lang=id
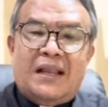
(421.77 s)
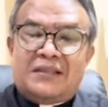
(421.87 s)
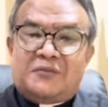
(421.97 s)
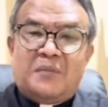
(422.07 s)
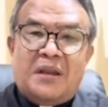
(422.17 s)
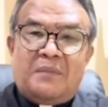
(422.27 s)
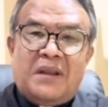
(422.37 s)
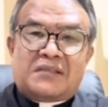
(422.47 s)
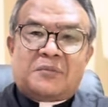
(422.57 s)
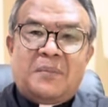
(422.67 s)
19
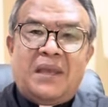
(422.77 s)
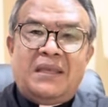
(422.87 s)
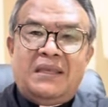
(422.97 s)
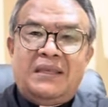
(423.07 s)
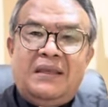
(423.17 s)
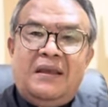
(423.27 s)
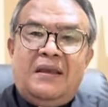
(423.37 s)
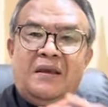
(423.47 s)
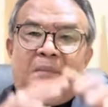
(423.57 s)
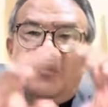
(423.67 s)
Mei
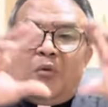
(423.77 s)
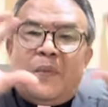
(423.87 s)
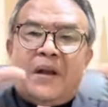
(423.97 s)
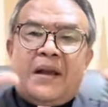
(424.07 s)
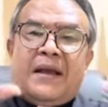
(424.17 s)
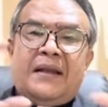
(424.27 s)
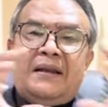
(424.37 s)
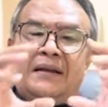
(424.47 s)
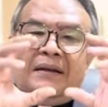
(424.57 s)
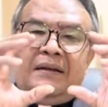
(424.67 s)
merupakan
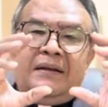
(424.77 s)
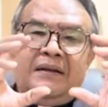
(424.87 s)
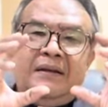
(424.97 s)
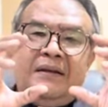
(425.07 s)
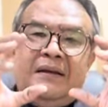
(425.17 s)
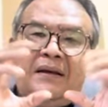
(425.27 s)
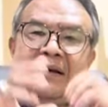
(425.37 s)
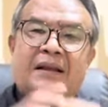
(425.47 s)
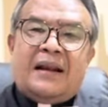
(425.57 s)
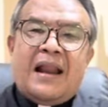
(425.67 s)

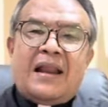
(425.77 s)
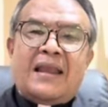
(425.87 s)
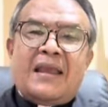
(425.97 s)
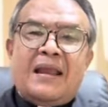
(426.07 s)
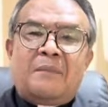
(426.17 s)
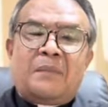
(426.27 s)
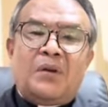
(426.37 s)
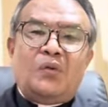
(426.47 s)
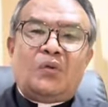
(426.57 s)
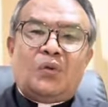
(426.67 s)
rangkaian
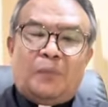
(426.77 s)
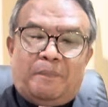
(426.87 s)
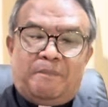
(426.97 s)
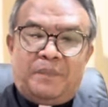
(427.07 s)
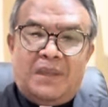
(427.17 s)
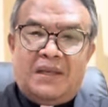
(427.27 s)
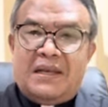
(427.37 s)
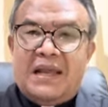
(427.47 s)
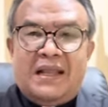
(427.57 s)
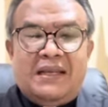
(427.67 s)
penutup
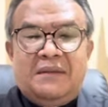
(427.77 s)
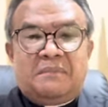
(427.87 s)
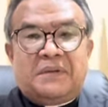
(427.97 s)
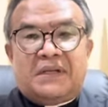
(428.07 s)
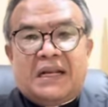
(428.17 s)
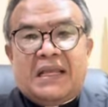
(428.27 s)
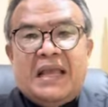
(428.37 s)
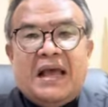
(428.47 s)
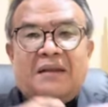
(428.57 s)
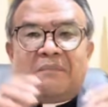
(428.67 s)
dari
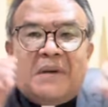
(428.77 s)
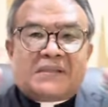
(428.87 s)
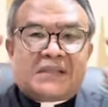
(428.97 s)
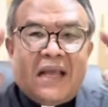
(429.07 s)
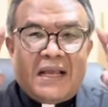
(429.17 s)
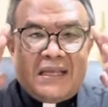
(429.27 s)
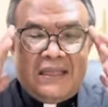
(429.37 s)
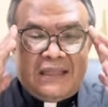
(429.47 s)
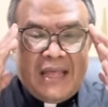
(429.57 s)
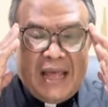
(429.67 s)
perayaan Paskah
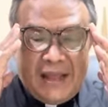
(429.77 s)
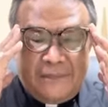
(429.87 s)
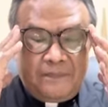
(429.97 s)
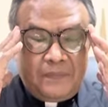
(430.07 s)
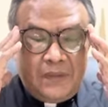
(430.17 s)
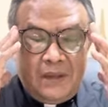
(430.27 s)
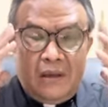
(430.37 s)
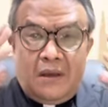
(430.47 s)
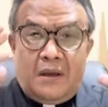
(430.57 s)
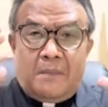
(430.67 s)
kita.
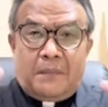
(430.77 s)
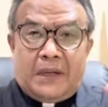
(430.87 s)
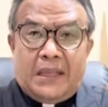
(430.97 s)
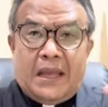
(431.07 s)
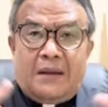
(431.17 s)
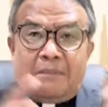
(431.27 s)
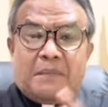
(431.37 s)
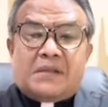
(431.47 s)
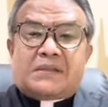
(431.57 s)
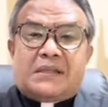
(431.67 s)
Perayaan
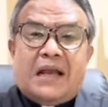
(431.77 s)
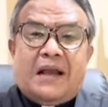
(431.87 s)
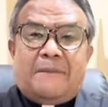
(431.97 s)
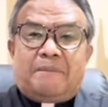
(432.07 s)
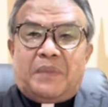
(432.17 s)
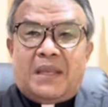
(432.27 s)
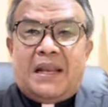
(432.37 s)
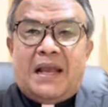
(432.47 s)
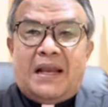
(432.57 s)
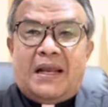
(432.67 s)
Paskah
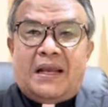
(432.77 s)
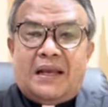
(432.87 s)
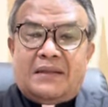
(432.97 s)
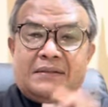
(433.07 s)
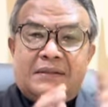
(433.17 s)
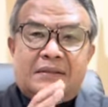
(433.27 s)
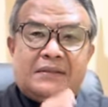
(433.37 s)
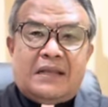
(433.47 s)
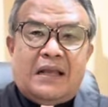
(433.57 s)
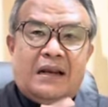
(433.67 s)
kenangan akan
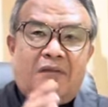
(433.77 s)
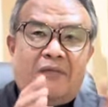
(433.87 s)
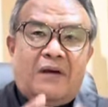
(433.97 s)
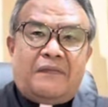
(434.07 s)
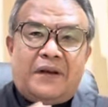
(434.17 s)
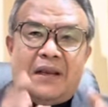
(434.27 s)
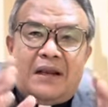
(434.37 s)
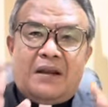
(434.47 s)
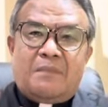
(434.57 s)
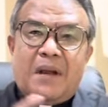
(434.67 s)
sengsara wafat
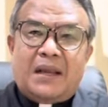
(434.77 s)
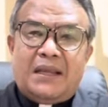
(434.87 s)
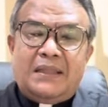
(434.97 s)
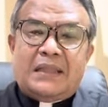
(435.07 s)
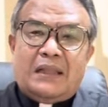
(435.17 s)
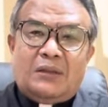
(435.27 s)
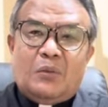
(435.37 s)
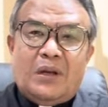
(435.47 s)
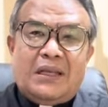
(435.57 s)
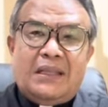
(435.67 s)
dan kebangkitan
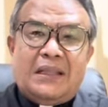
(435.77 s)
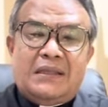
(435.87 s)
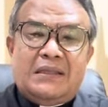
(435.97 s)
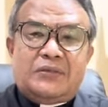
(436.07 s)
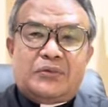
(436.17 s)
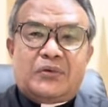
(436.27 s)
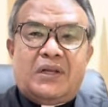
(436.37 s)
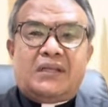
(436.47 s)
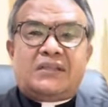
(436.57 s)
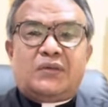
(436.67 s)
Tuhan kita Yesus
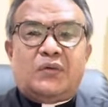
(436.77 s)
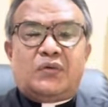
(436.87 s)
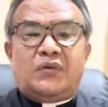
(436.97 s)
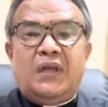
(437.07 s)
Kristus